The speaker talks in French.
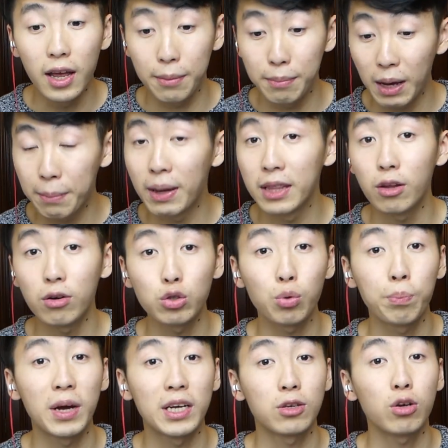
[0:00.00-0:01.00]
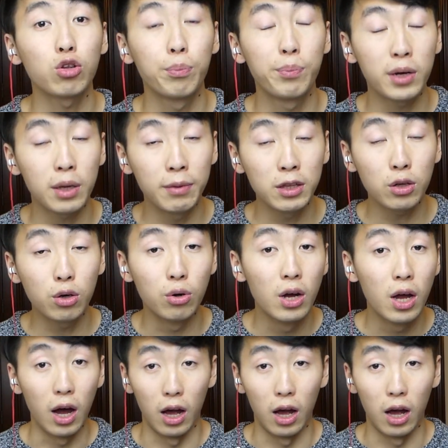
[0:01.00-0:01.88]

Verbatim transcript: et eh bien maintenant ils sont présents dans Pokémon Go.